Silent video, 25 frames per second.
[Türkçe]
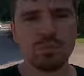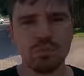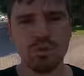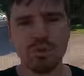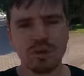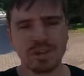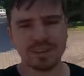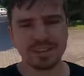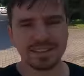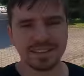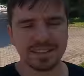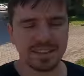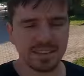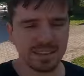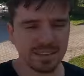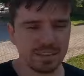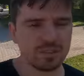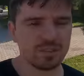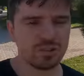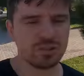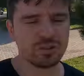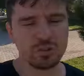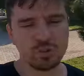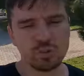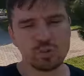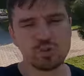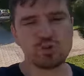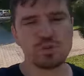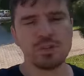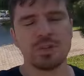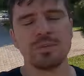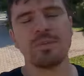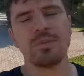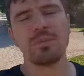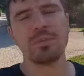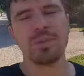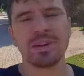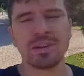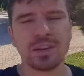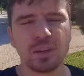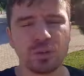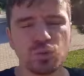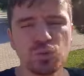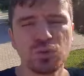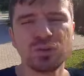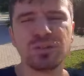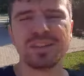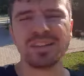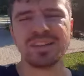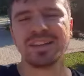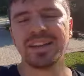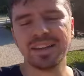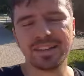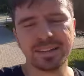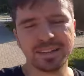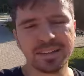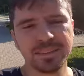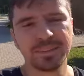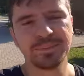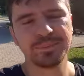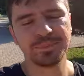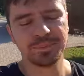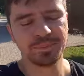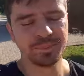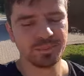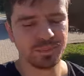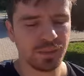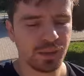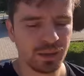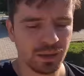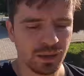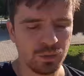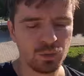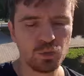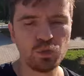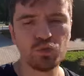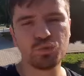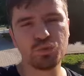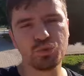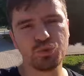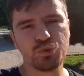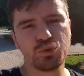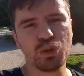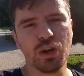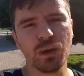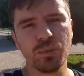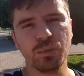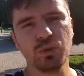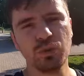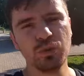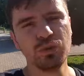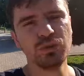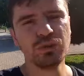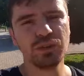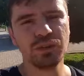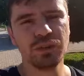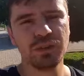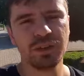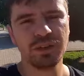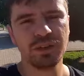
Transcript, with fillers: bu arada giriş 120 Makedon dinarı. 3,5'a bölün.